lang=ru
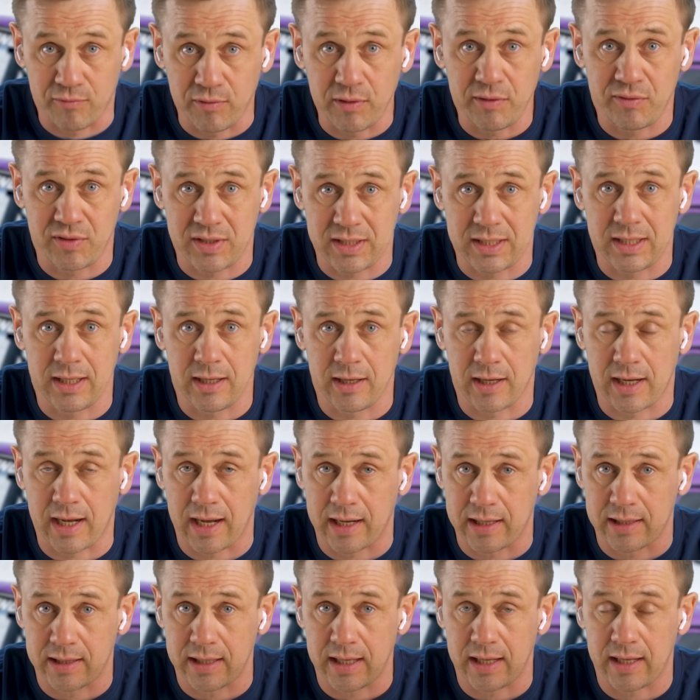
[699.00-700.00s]
вы все
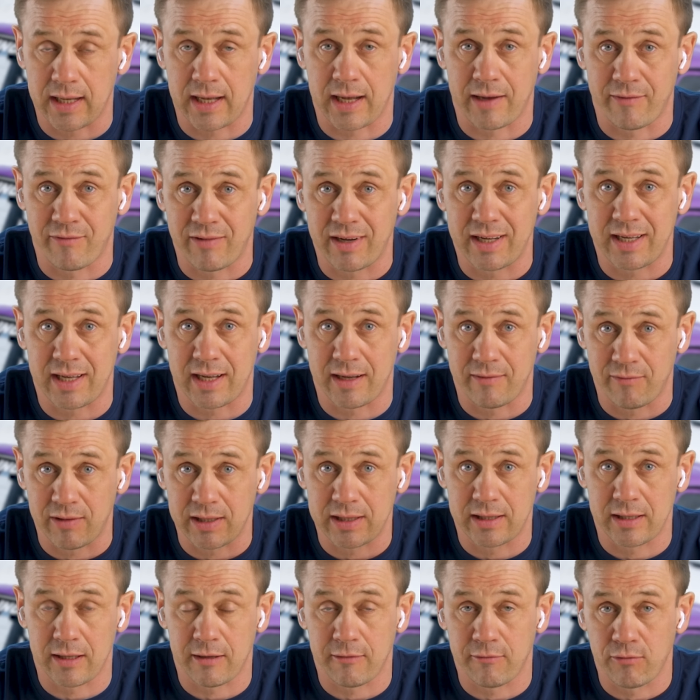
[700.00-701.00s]
как на, в,
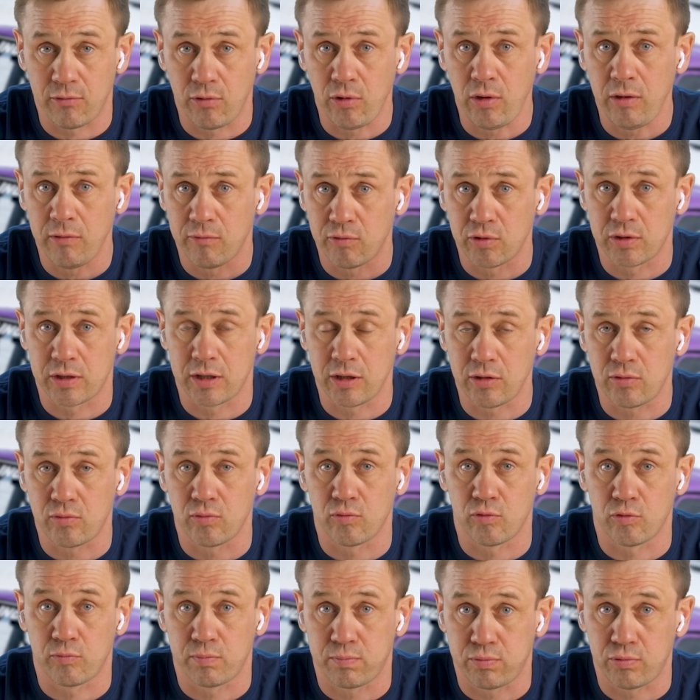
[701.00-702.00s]
одного вот эту
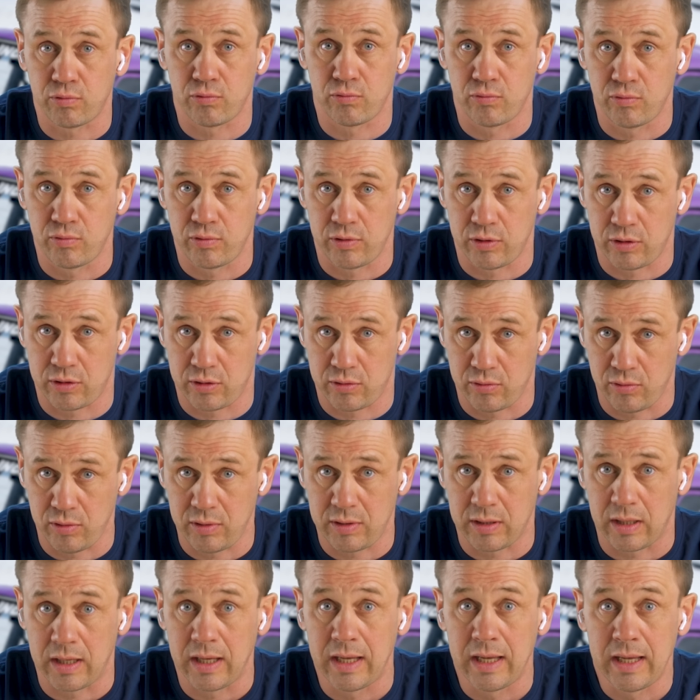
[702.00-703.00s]
вот пургу
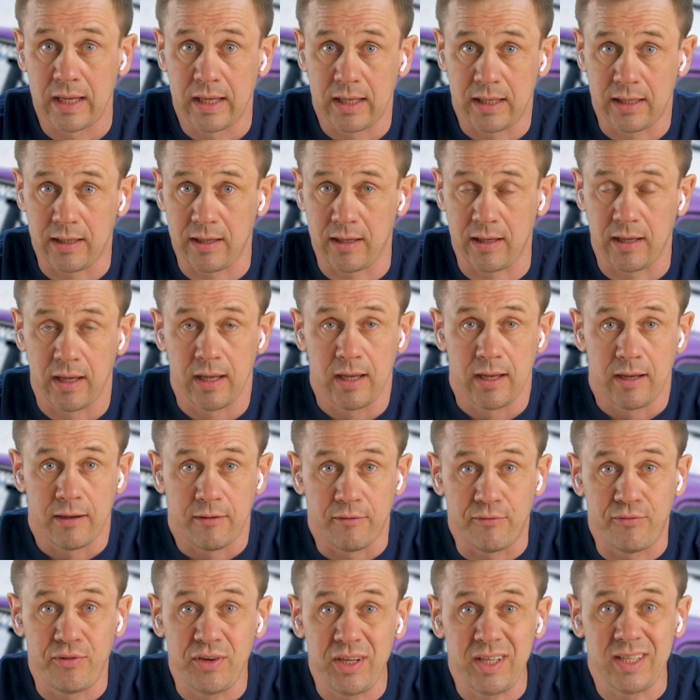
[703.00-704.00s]
несете. И
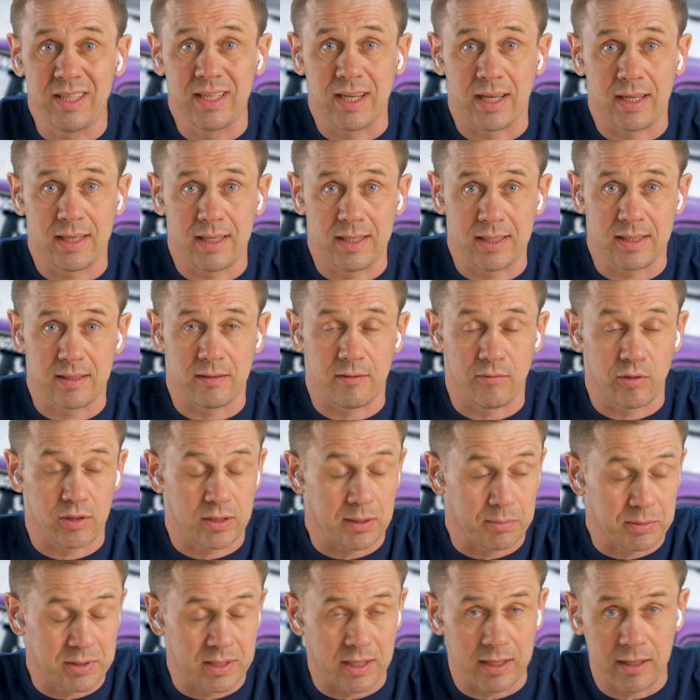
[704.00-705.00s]
выйдя, и вот
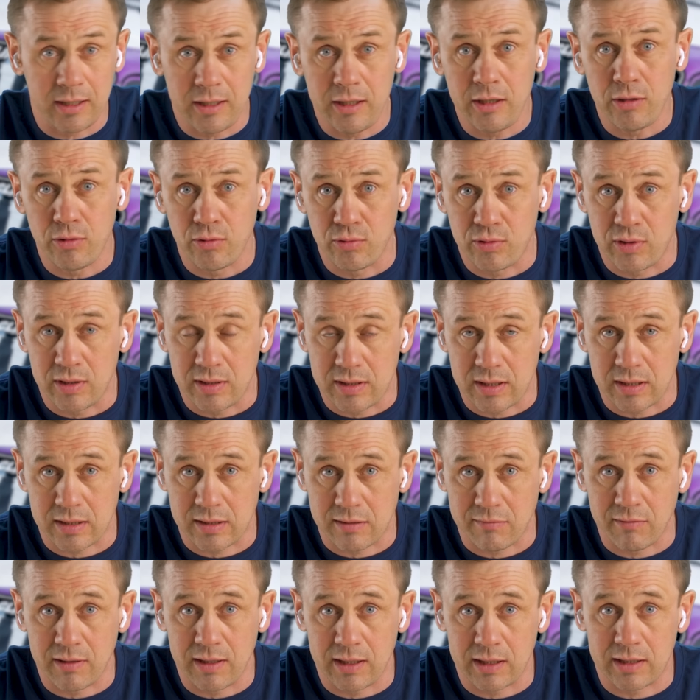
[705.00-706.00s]
абстрагируйтесь от
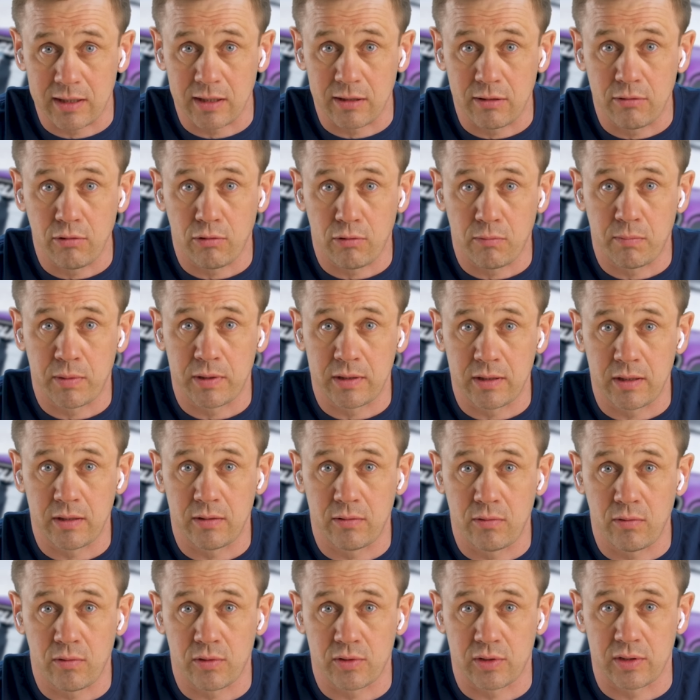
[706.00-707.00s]
своей этой долбанной
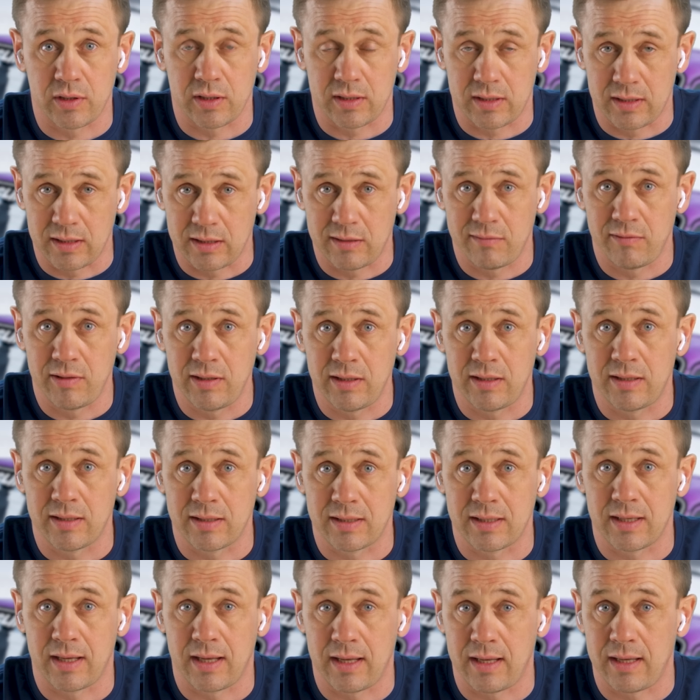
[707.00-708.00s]
должности, извините
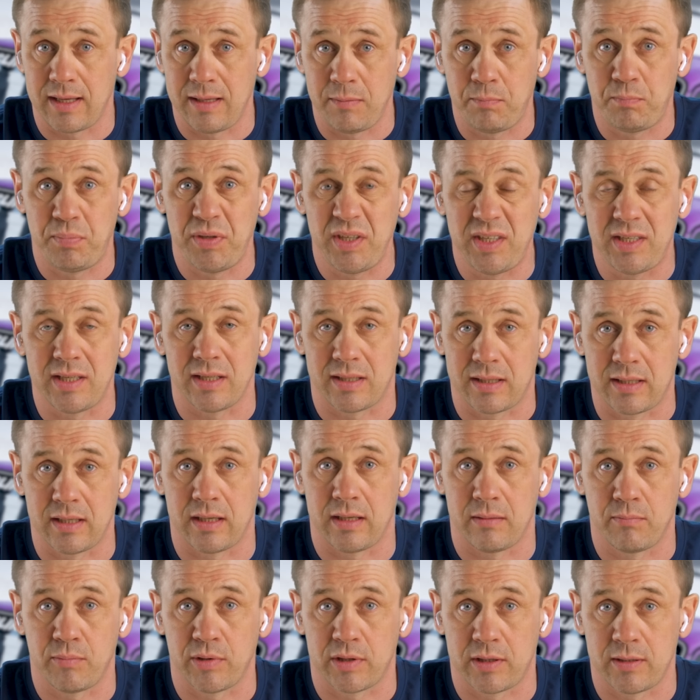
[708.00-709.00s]
за
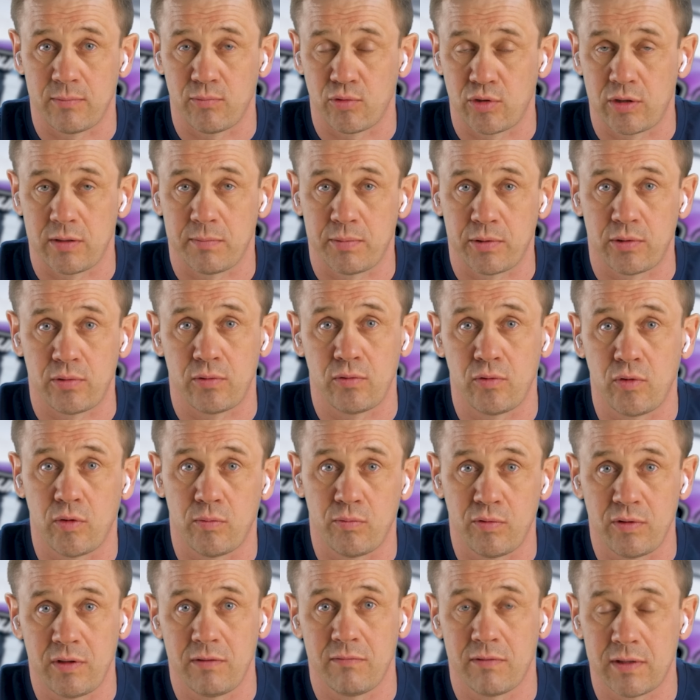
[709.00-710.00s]
эпитеты, потому что
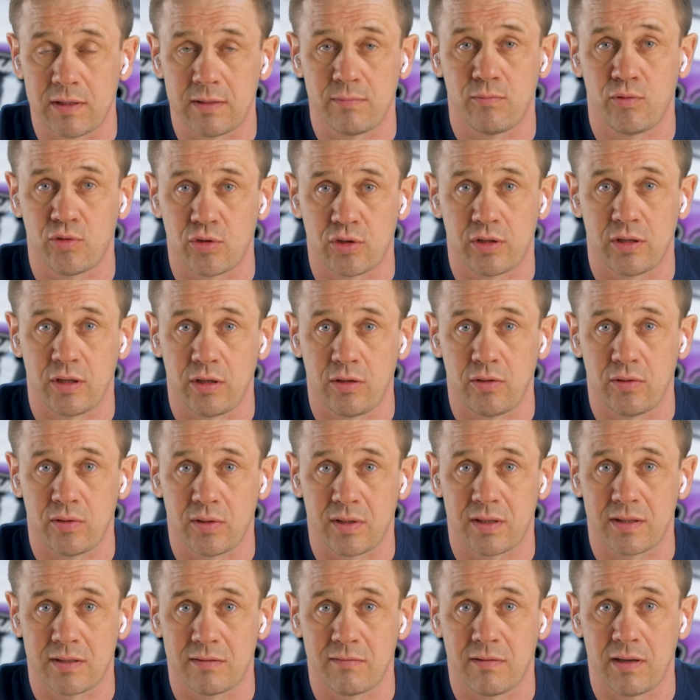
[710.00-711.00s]
по-другому невозможно ее
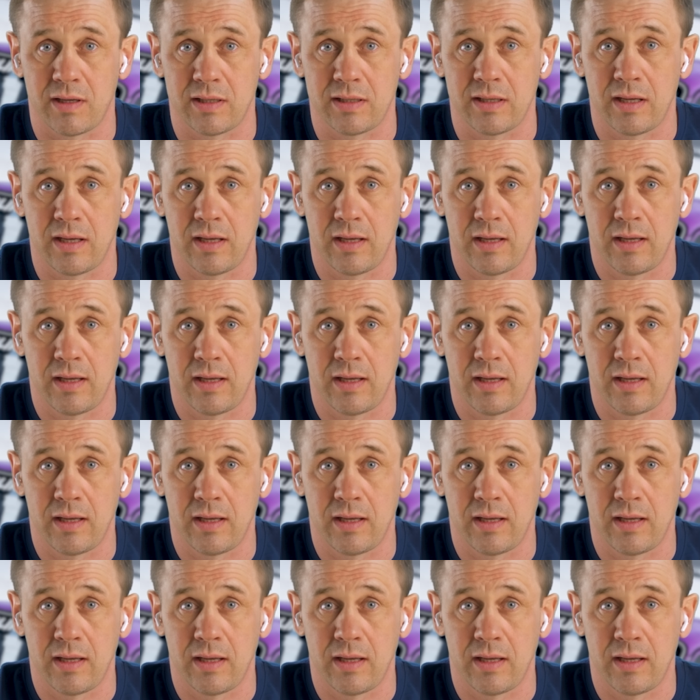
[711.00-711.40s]
назвать,